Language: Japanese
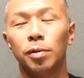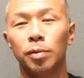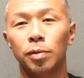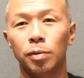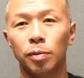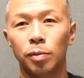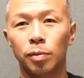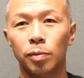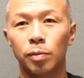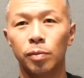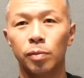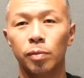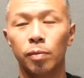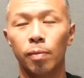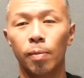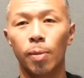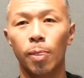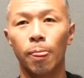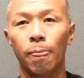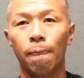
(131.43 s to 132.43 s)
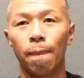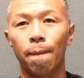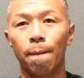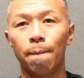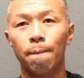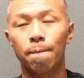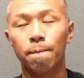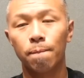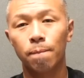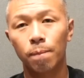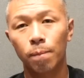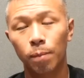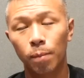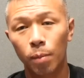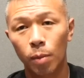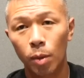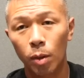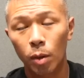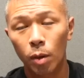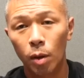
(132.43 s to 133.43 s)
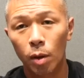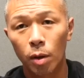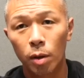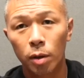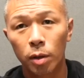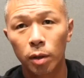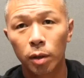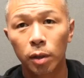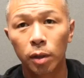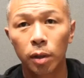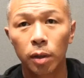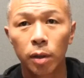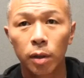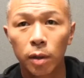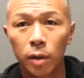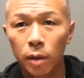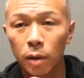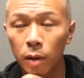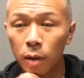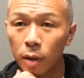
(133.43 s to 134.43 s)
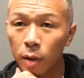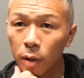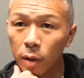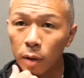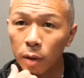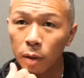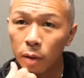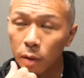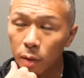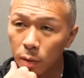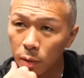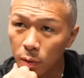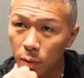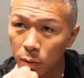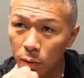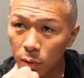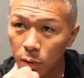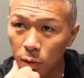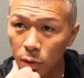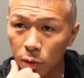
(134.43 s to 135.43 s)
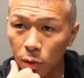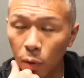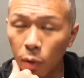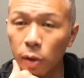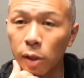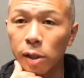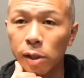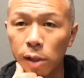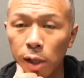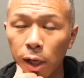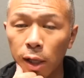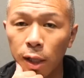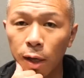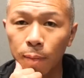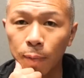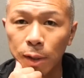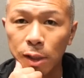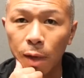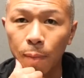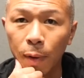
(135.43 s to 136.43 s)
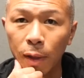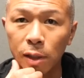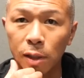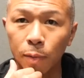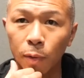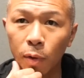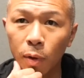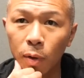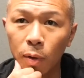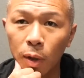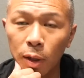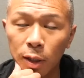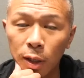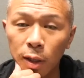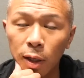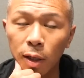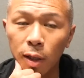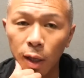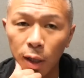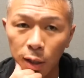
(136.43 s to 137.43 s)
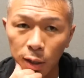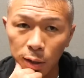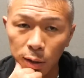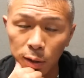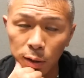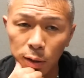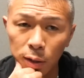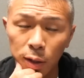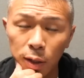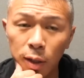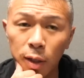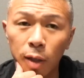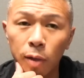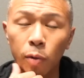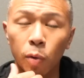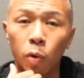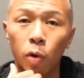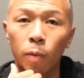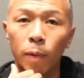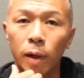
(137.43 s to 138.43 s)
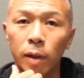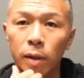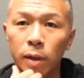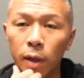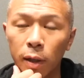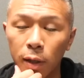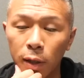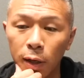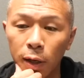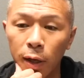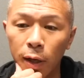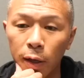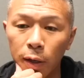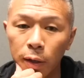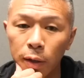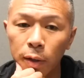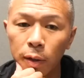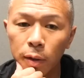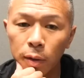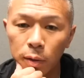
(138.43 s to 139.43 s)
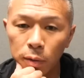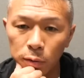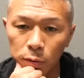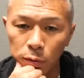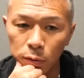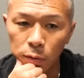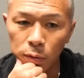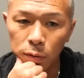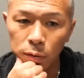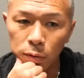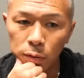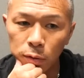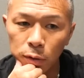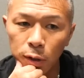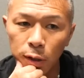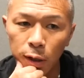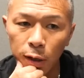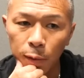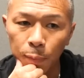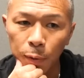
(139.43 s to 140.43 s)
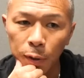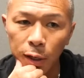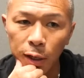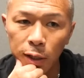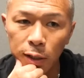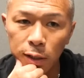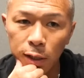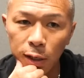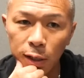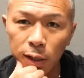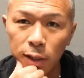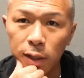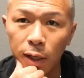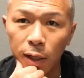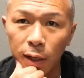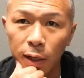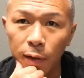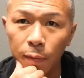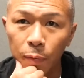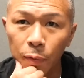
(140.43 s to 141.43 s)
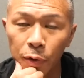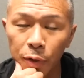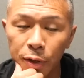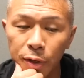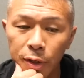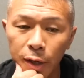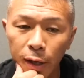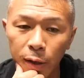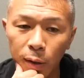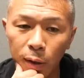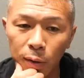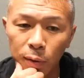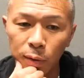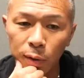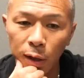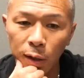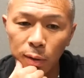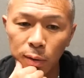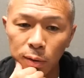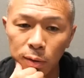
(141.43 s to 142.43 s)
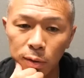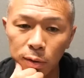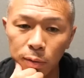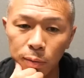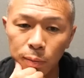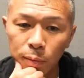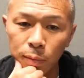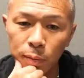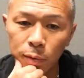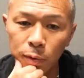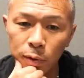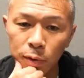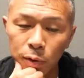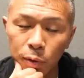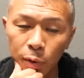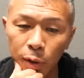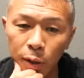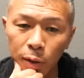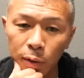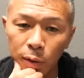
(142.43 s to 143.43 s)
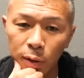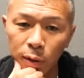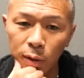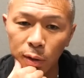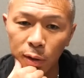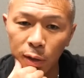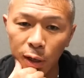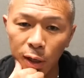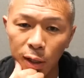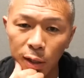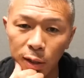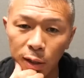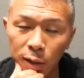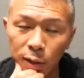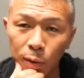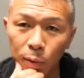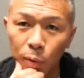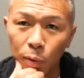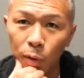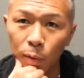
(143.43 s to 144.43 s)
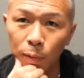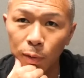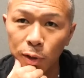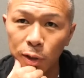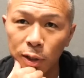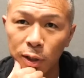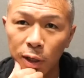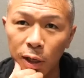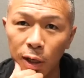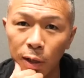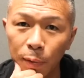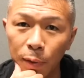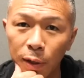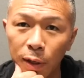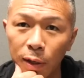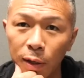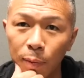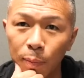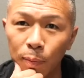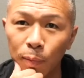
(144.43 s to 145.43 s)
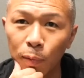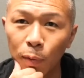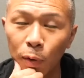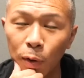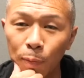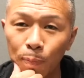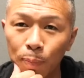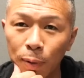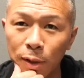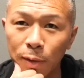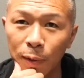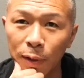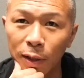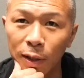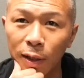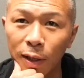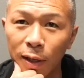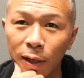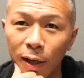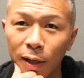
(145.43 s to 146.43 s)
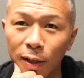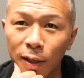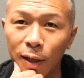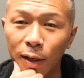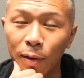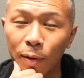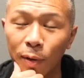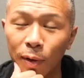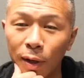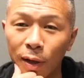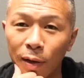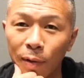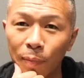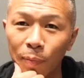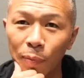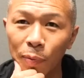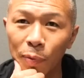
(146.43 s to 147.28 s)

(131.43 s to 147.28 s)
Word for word: 最初左ハイでダウン取った後も結構パンチを効かせてます、ね、そうですね何発かパンチも当ててて効いたところもあったんで、うん、でねやっぱ冷静でしたね、はい、最後あのダウンストレートでグラーンとなったところもしっかり見てもう一発また左ハイキックをね